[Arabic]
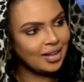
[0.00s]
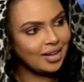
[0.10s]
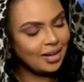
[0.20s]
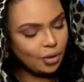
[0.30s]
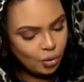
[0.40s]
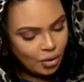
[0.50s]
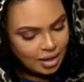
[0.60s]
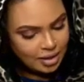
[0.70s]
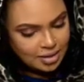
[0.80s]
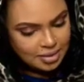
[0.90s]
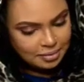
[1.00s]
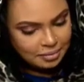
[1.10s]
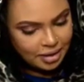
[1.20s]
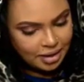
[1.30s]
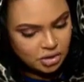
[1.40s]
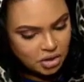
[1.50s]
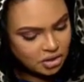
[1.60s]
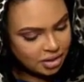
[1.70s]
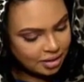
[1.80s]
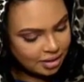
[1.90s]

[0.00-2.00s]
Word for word: آه، العنوان اسم آه، شجي